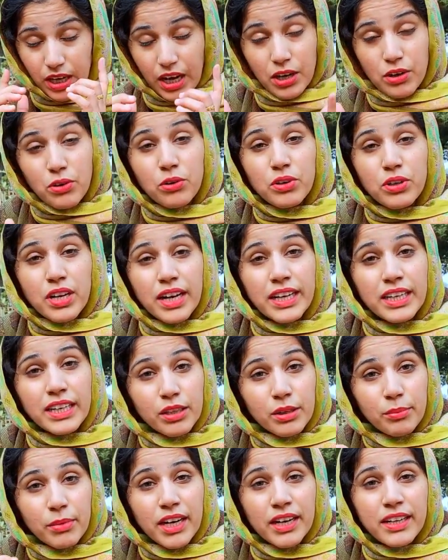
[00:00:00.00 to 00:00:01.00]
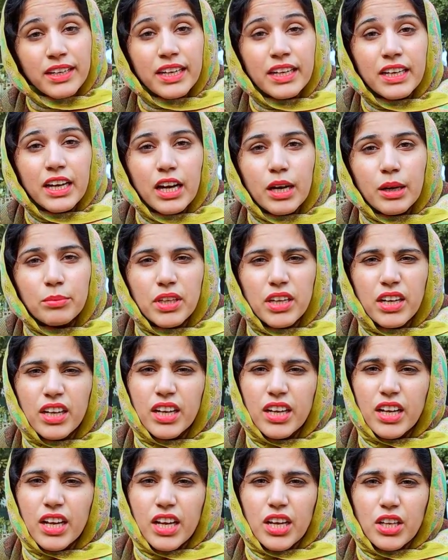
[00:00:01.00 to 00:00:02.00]
आँखों का ही दिमाग का ही काम
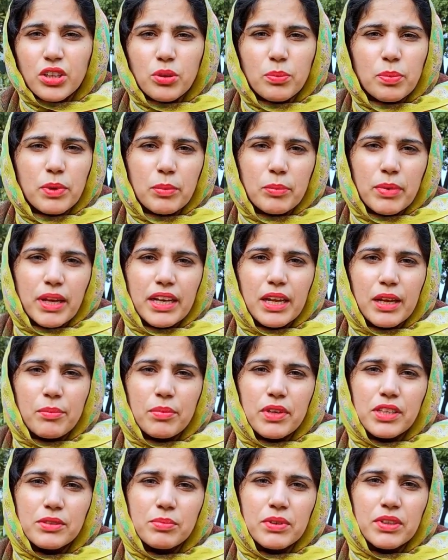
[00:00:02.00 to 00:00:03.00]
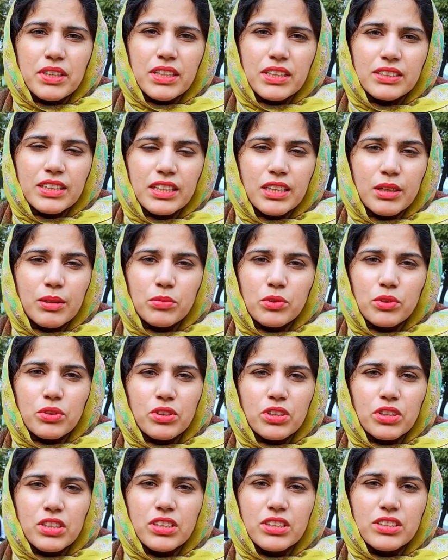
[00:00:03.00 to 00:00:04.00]
था तो फिर मैंने अपने हस्बैंड के साथ हम
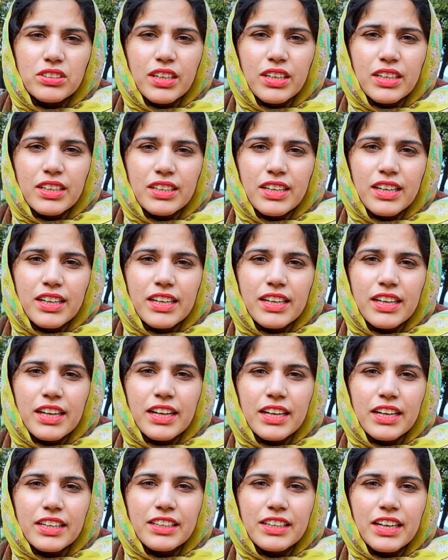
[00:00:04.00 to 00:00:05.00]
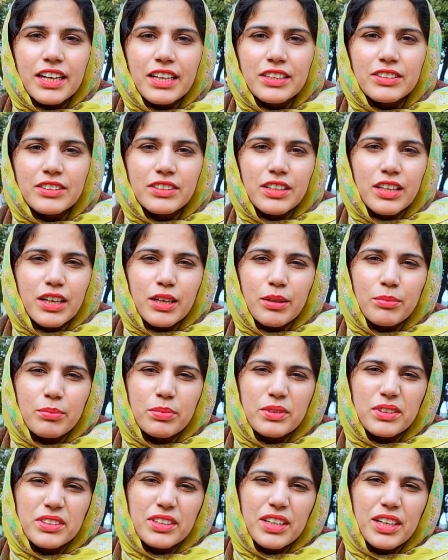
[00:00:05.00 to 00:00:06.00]
दोनों ने डिसाइड कर लिया कि यार
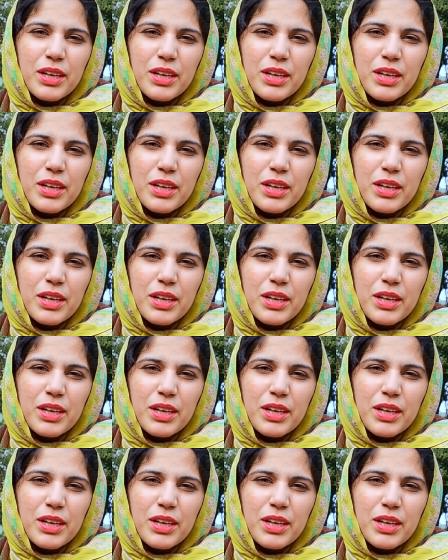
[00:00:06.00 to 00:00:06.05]
जनाब